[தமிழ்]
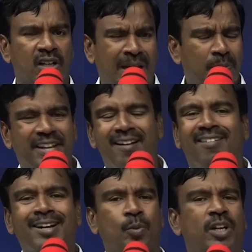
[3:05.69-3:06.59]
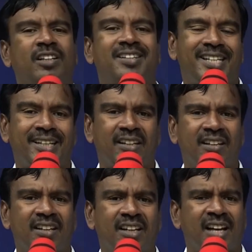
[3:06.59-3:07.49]
நம்முடைய ஆண்டவருக்கு
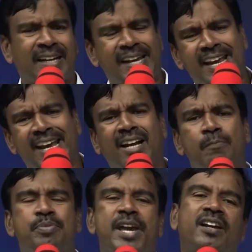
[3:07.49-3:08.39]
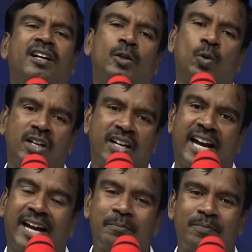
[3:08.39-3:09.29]
அநேக பெயர்கள் உண்டுங்க